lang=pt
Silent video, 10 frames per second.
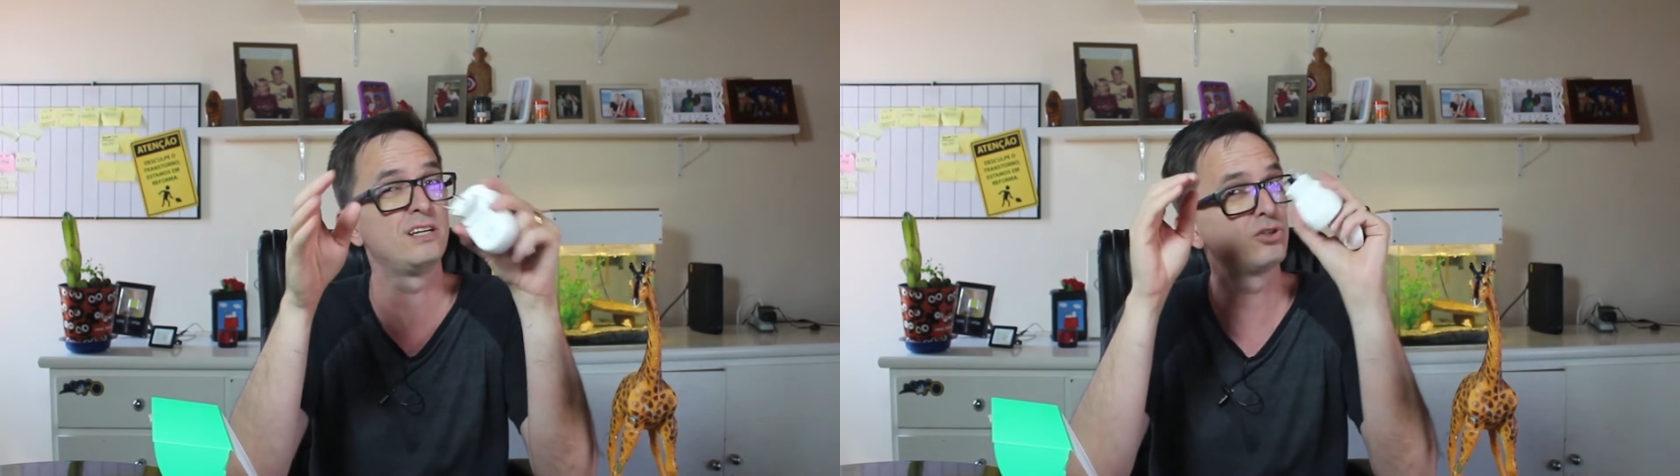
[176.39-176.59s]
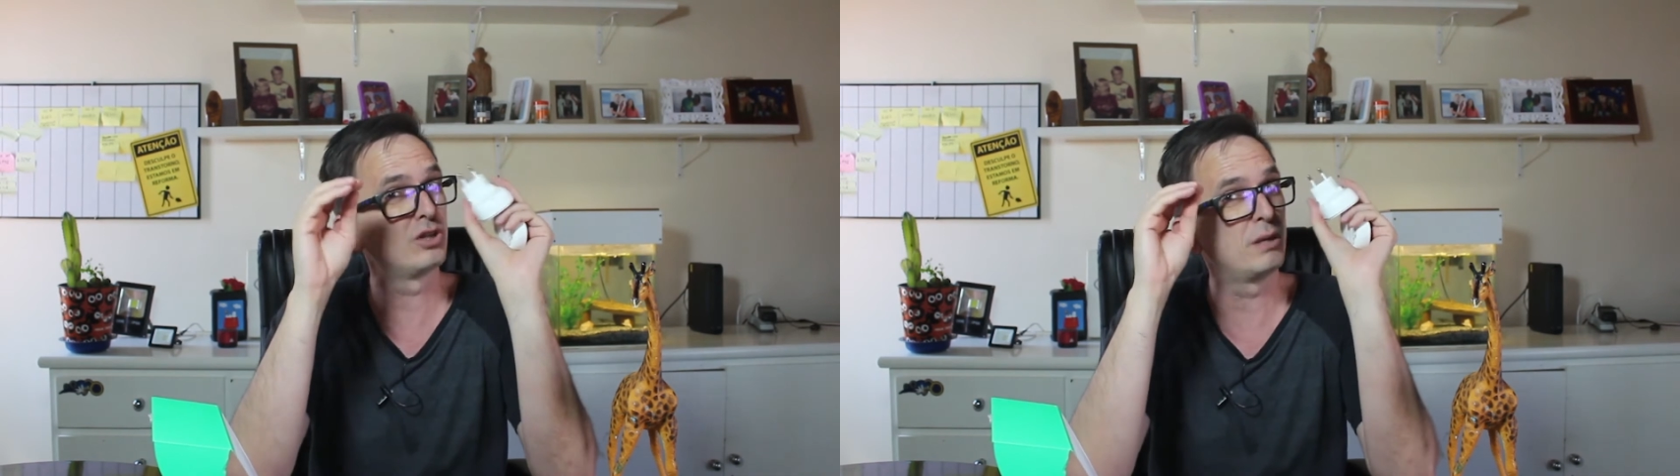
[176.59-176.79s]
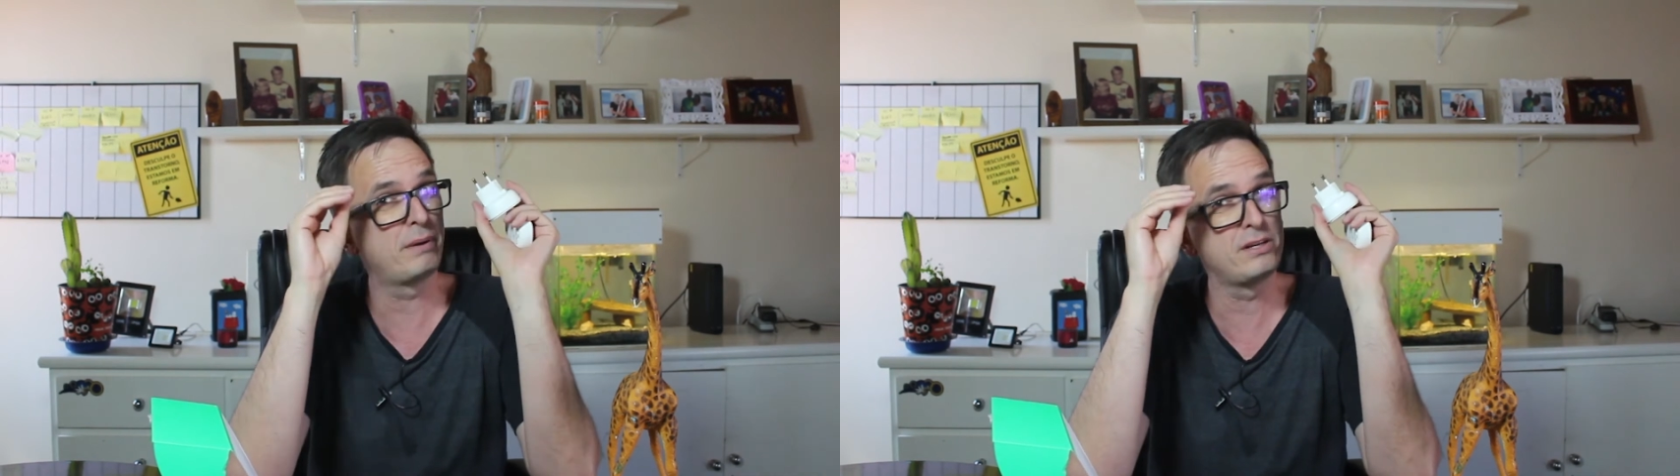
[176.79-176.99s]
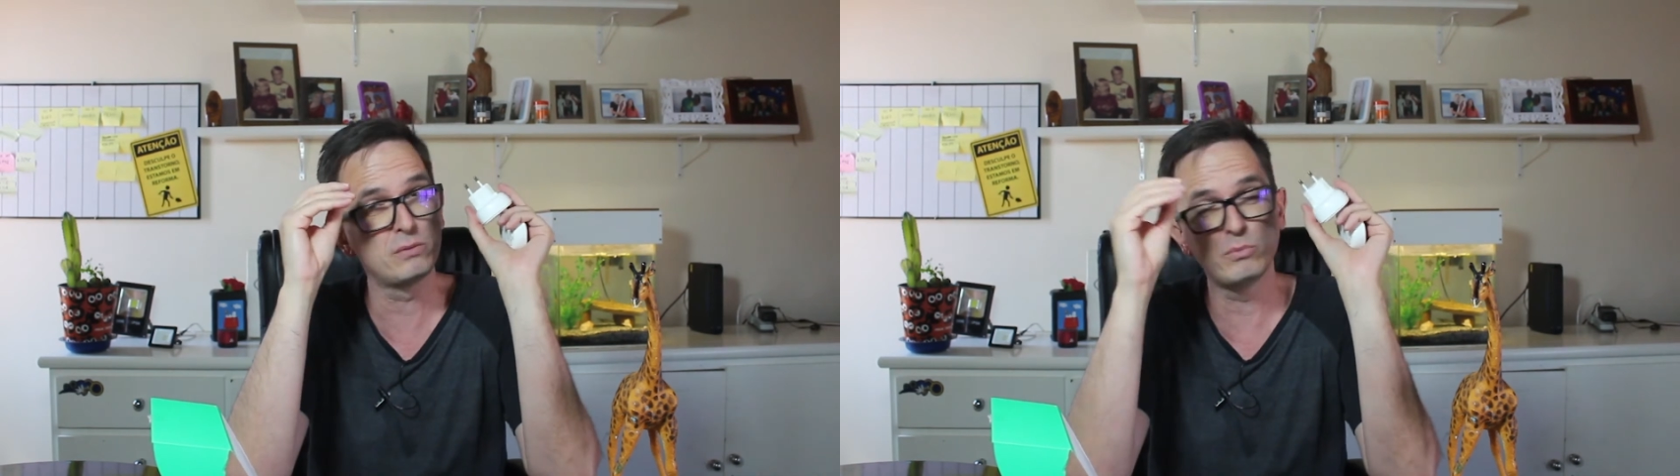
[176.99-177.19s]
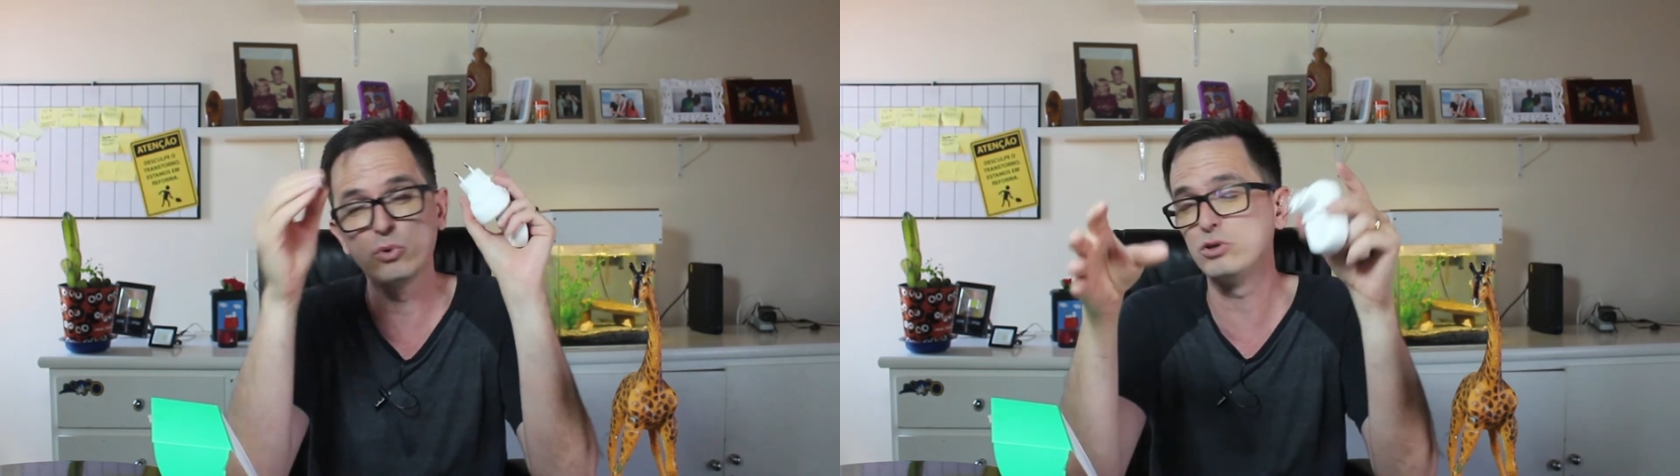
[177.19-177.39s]
isso
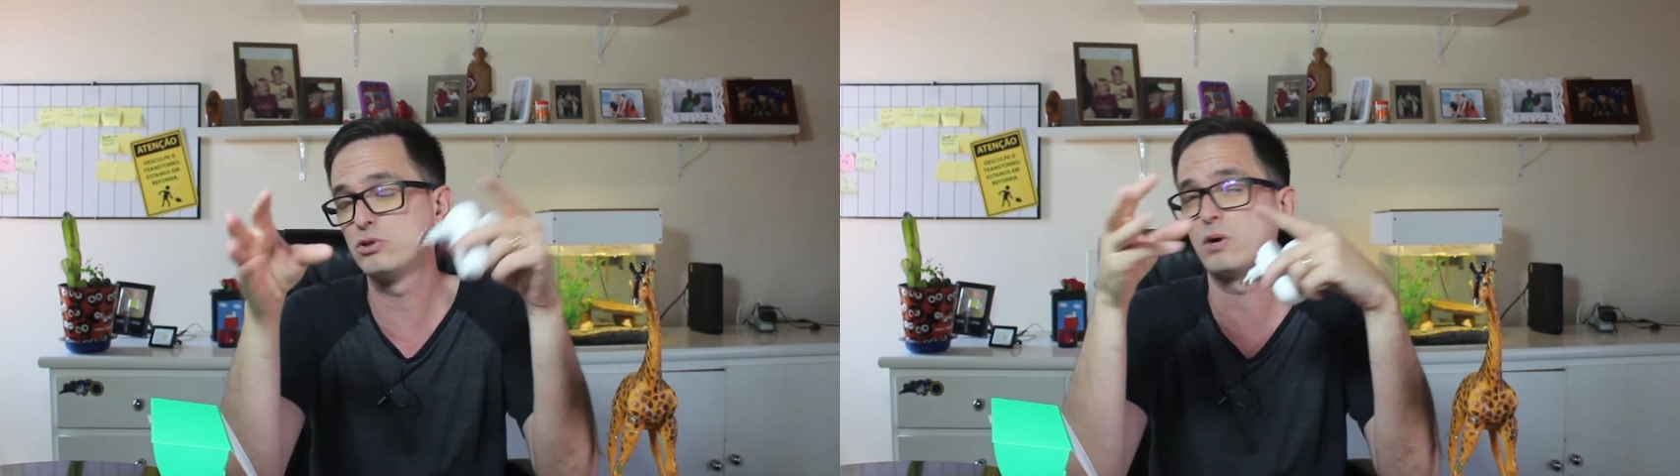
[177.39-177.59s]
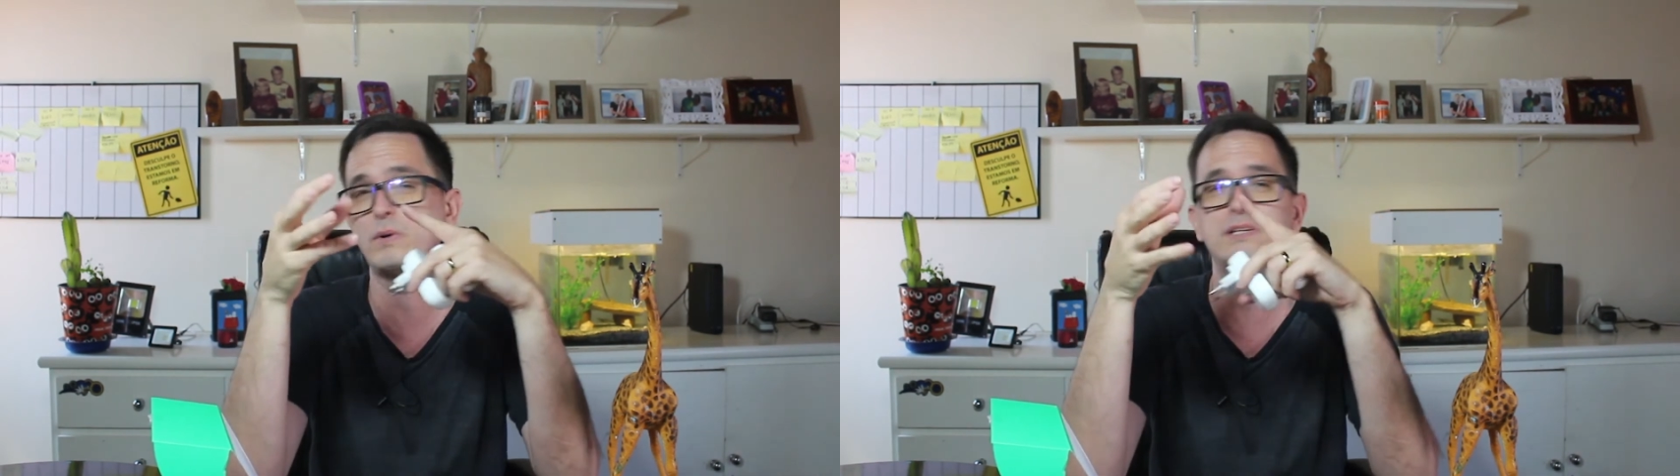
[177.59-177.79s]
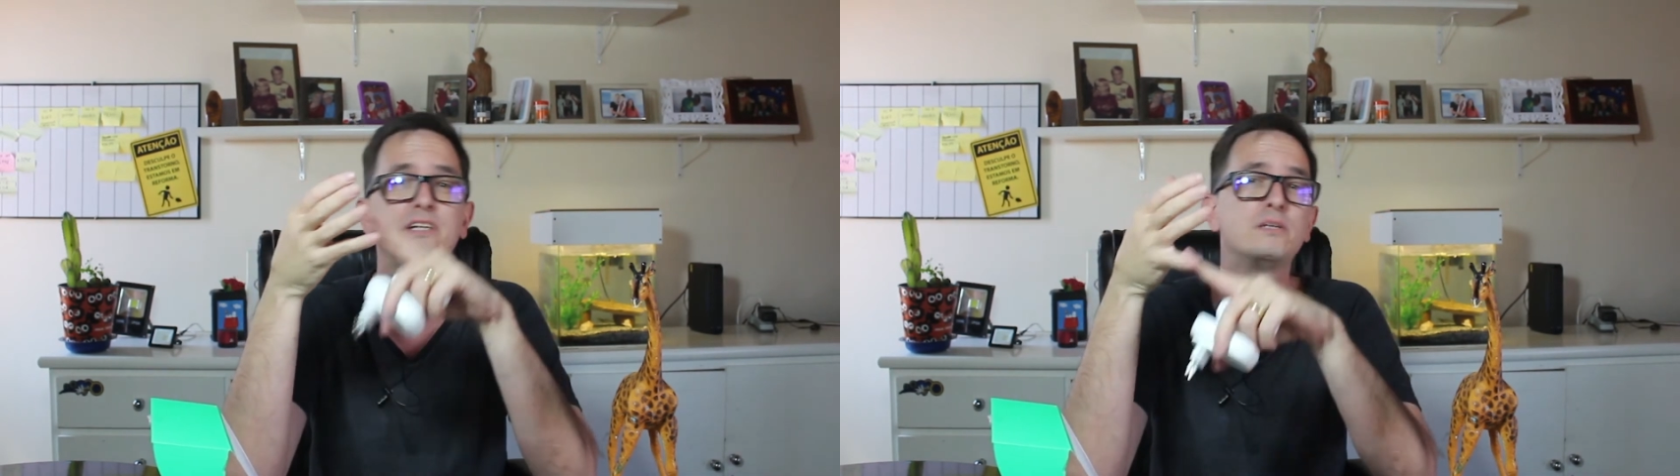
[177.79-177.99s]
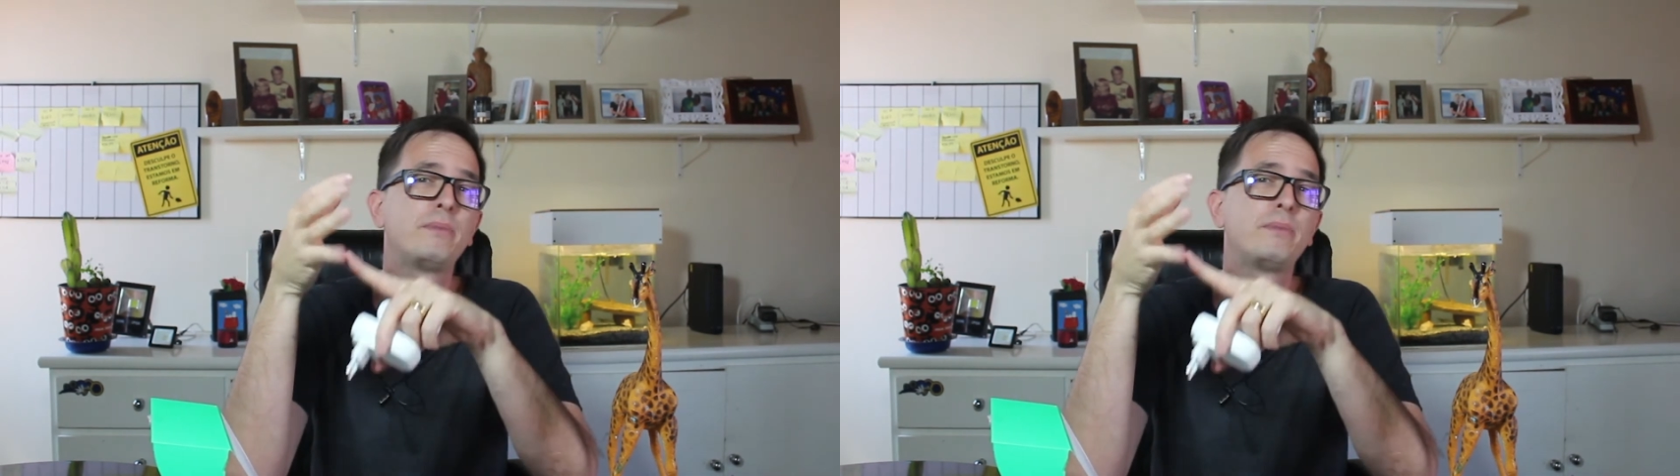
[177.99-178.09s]
depende muito da quantidade